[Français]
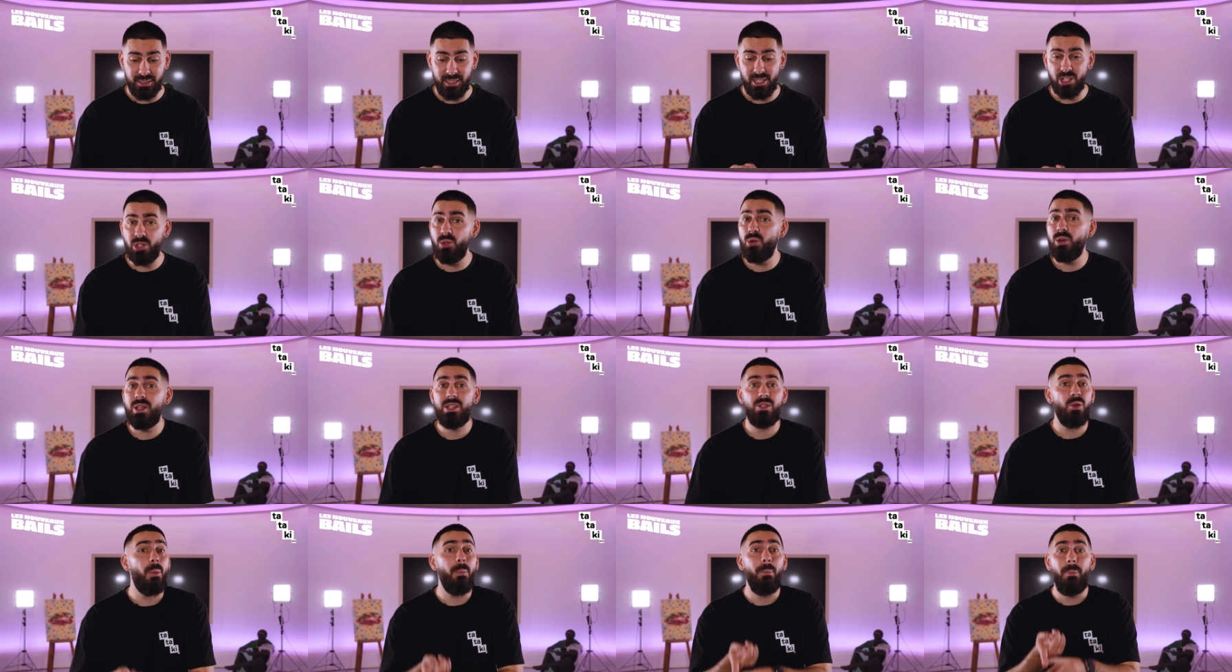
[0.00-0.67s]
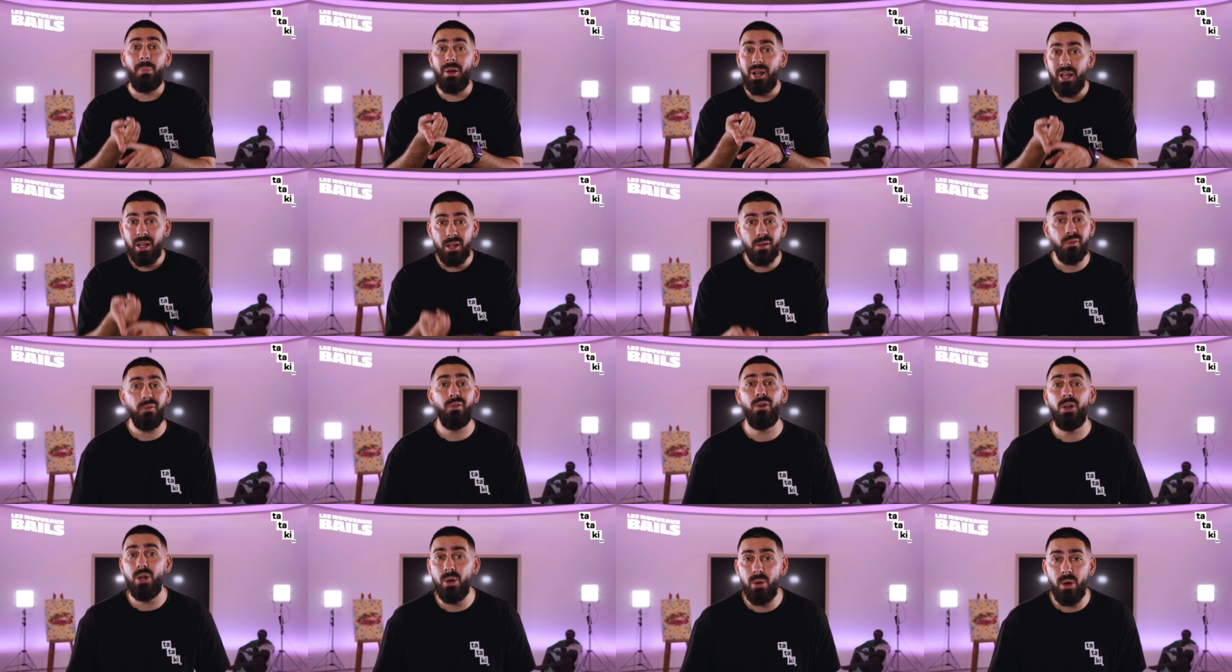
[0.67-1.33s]
ces gens, ils ont plein de
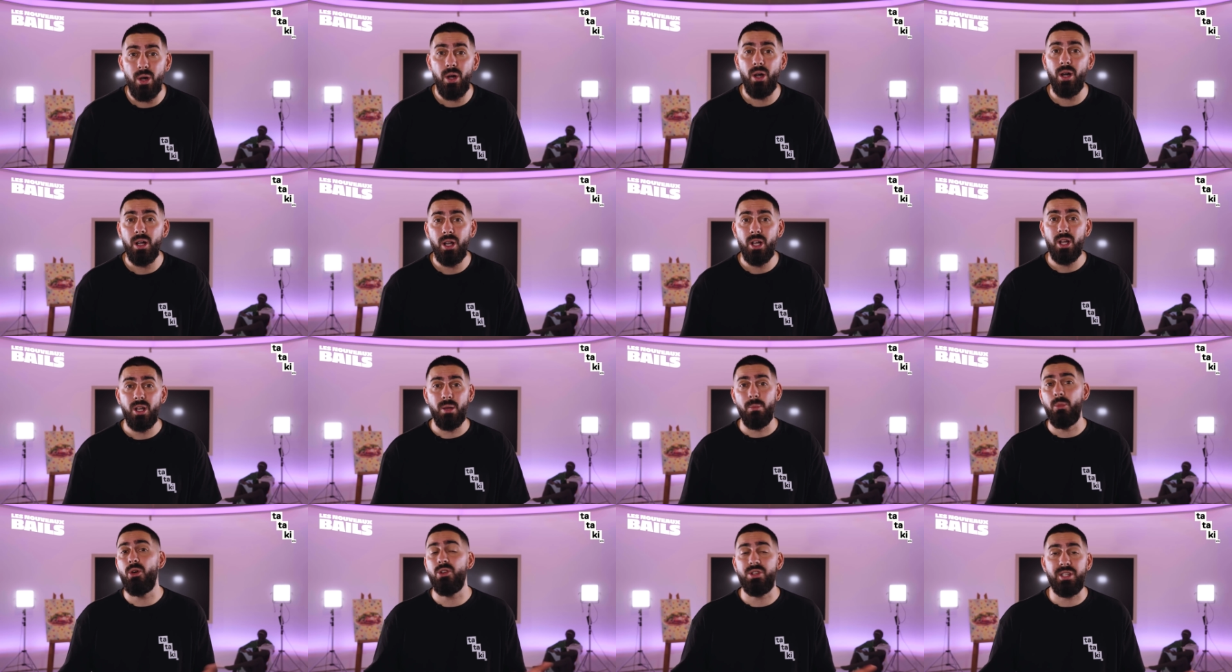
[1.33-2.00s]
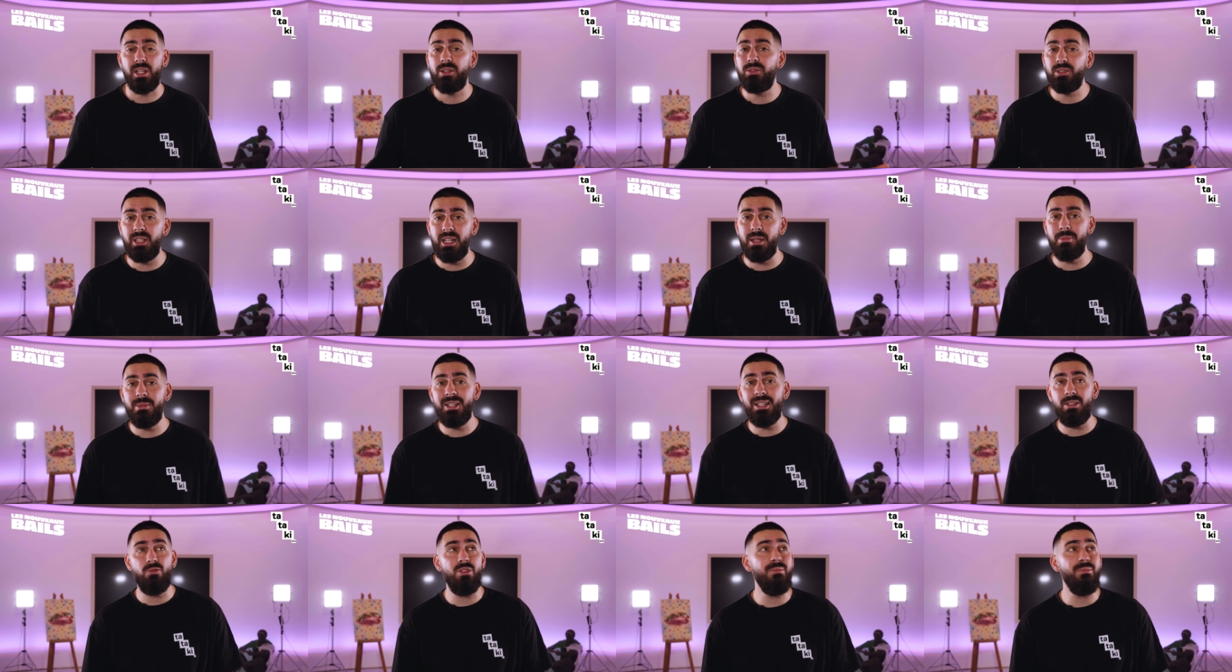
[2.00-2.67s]
followers. Bon, je sais que vous allez me dire,